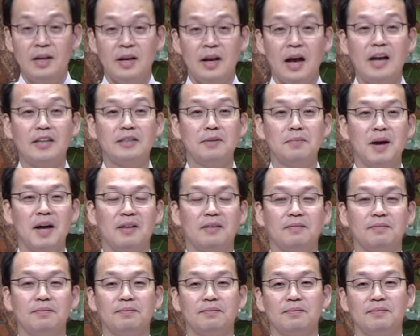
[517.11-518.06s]
하지만
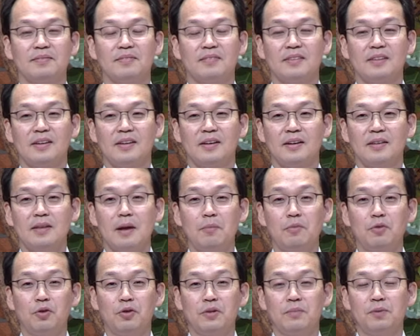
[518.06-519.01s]

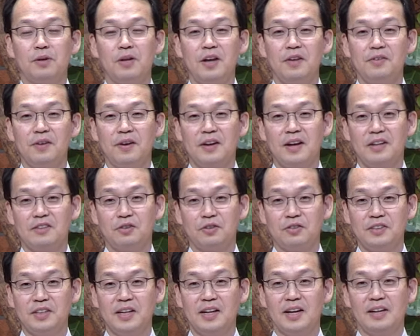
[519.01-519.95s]
삼손은 블레셋과
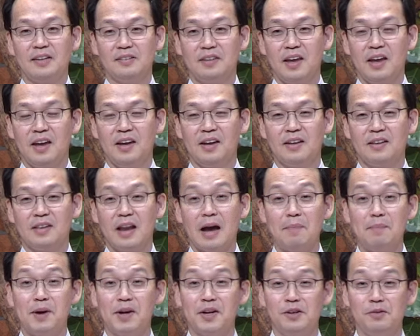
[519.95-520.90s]
전쟁할 때
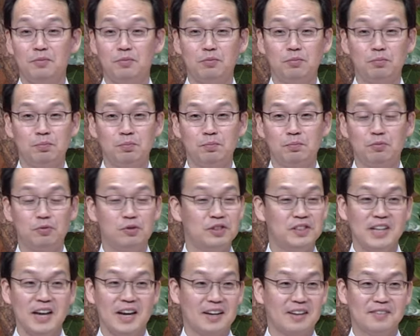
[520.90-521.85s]
나팔을
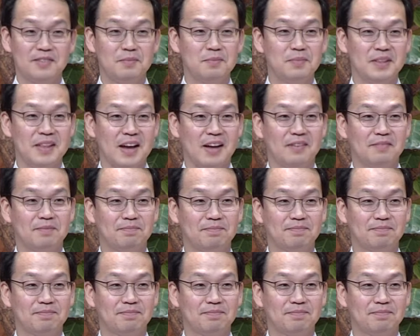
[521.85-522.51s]
불지 않았습니다.